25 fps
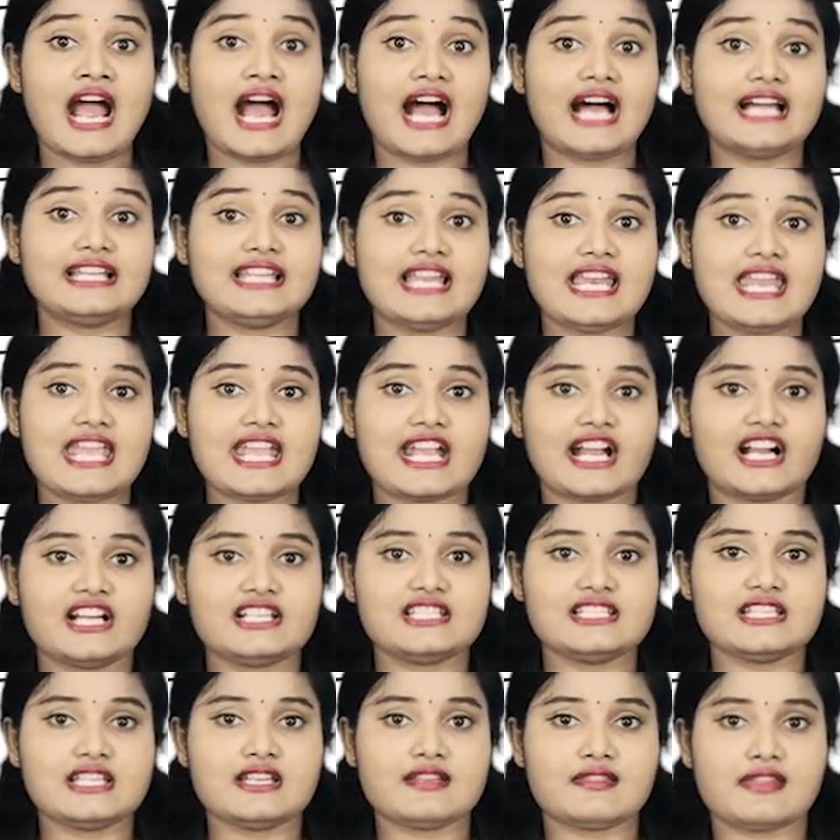அதனை
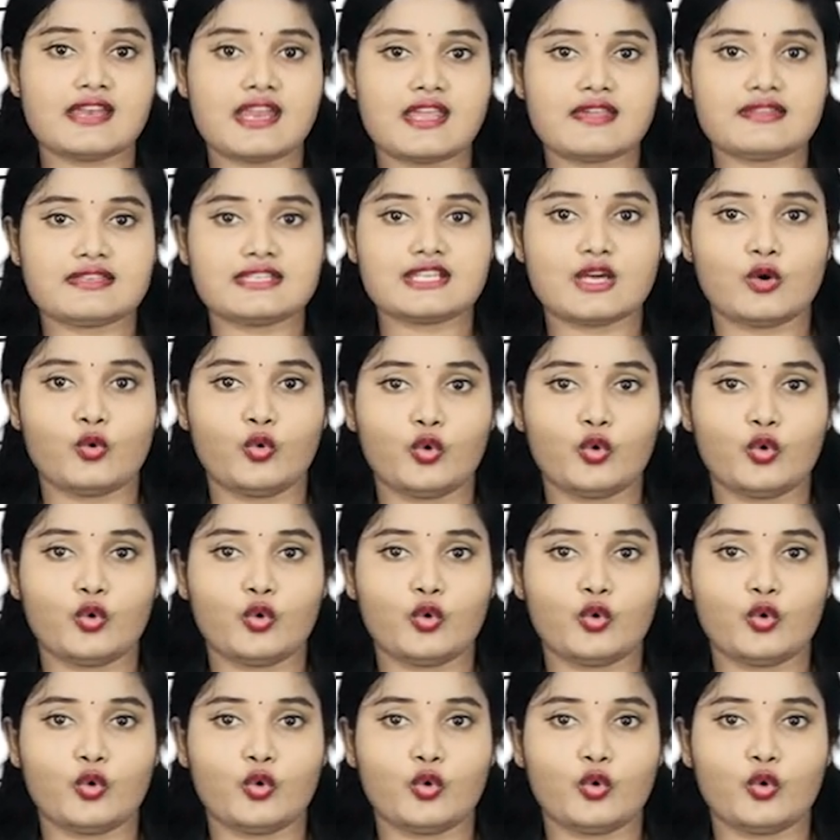கட்சியின் சிரேஷ்ட